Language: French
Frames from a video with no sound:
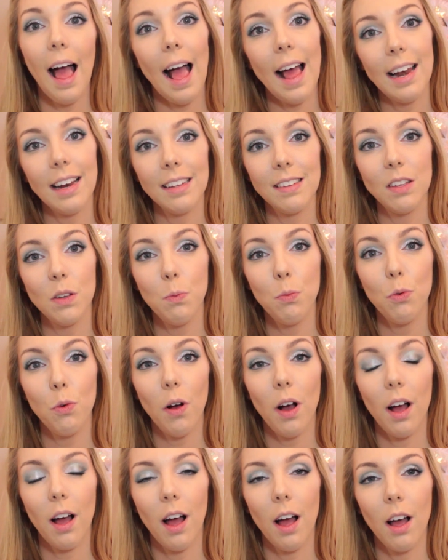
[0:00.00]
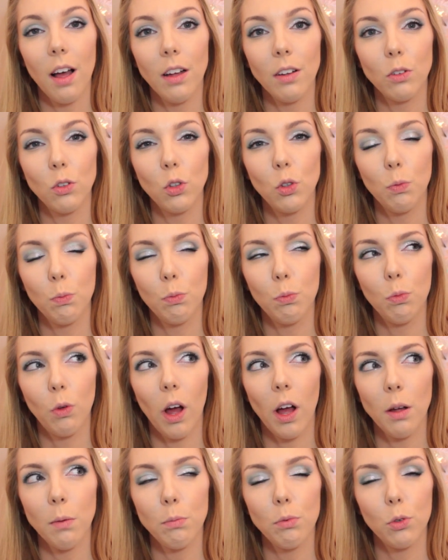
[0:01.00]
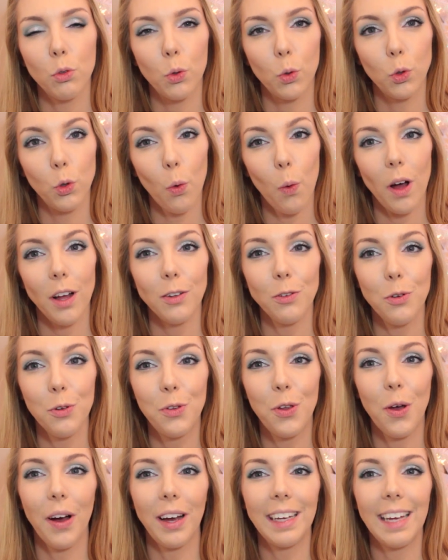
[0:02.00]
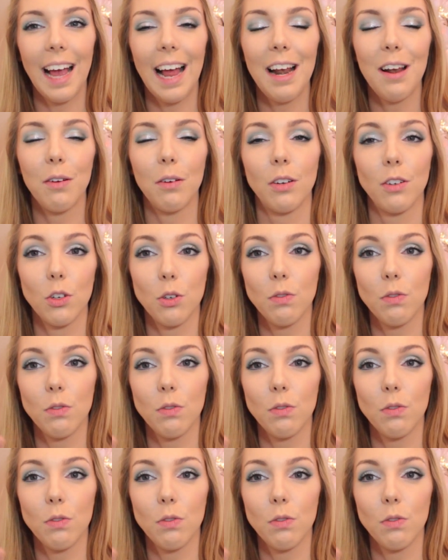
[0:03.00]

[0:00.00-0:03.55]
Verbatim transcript: À lundi pour un plutôt 3 tutoriels,